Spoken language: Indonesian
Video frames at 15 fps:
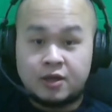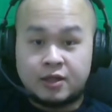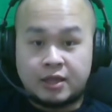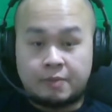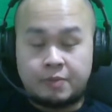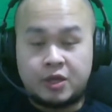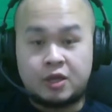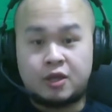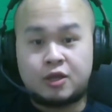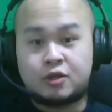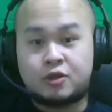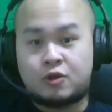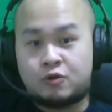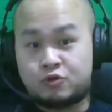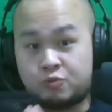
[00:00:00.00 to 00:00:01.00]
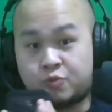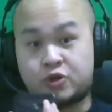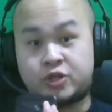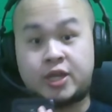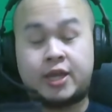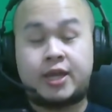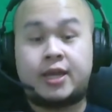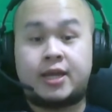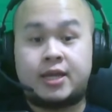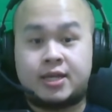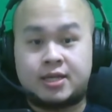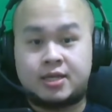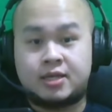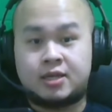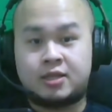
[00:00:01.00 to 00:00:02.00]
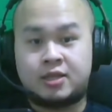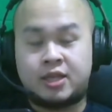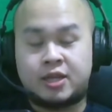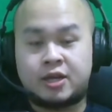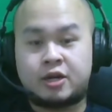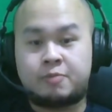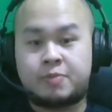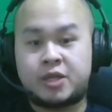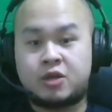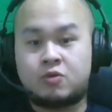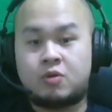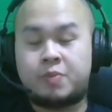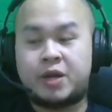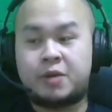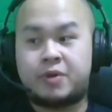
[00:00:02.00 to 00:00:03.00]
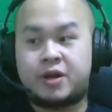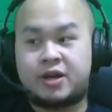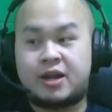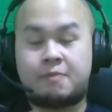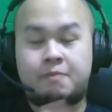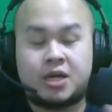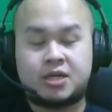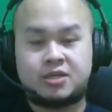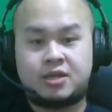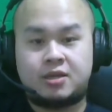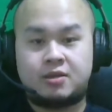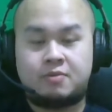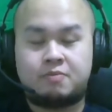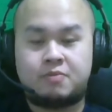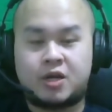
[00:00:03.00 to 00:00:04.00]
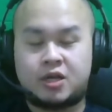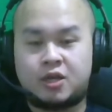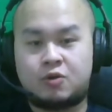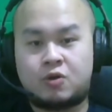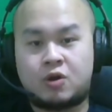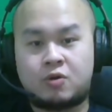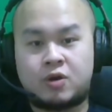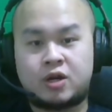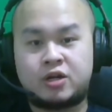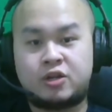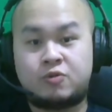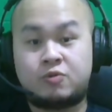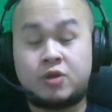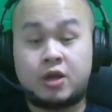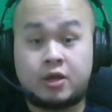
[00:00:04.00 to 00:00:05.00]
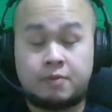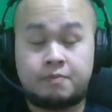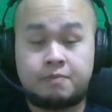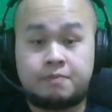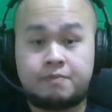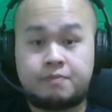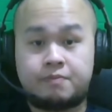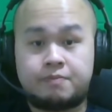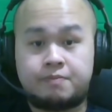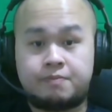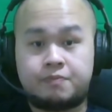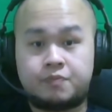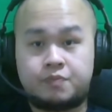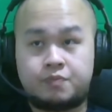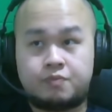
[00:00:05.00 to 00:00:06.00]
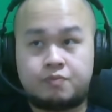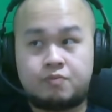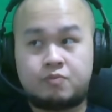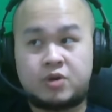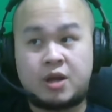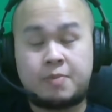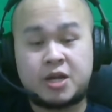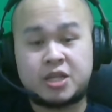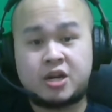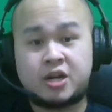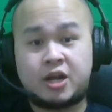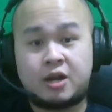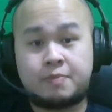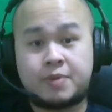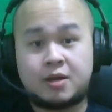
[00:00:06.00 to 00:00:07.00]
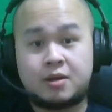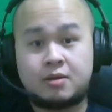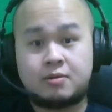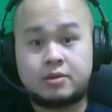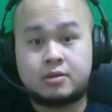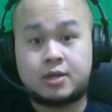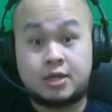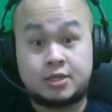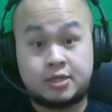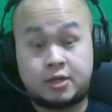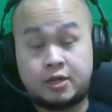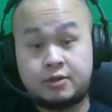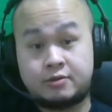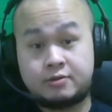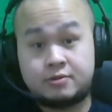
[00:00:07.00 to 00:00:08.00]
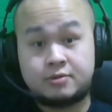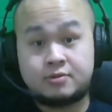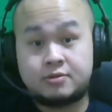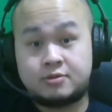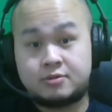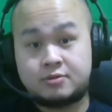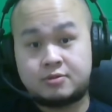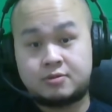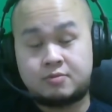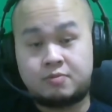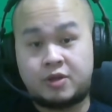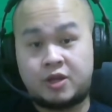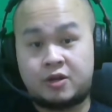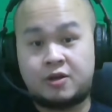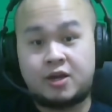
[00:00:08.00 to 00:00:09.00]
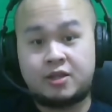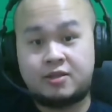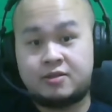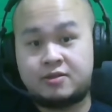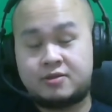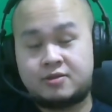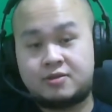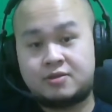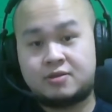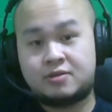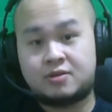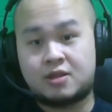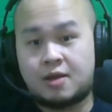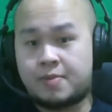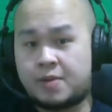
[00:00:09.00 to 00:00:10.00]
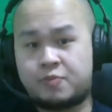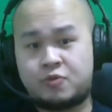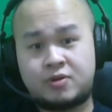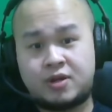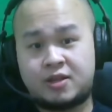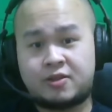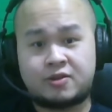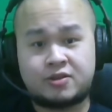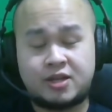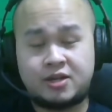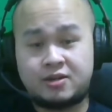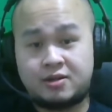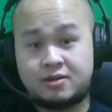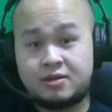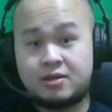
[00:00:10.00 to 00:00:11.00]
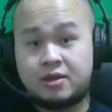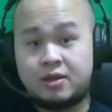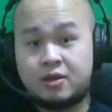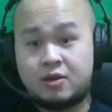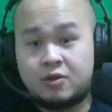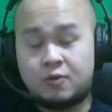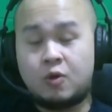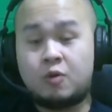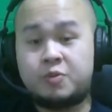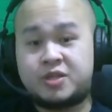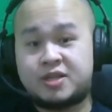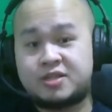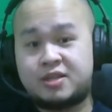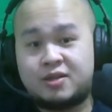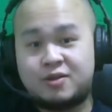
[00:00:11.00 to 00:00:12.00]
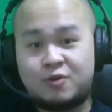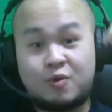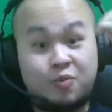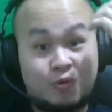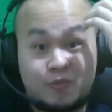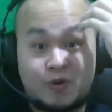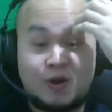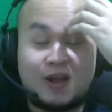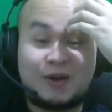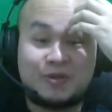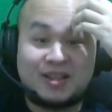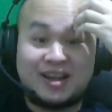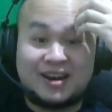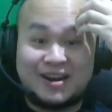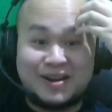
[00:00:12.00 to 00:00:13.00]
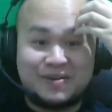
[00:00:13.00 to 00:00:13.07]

tapi tolong supportnya ya intinya kedepannya gue pengen berdampak sih bagi orang-orang di dunia game dampaknya dengan apa ngajarin bikin guide apapun entertain gue bisa sih gue belum all out karena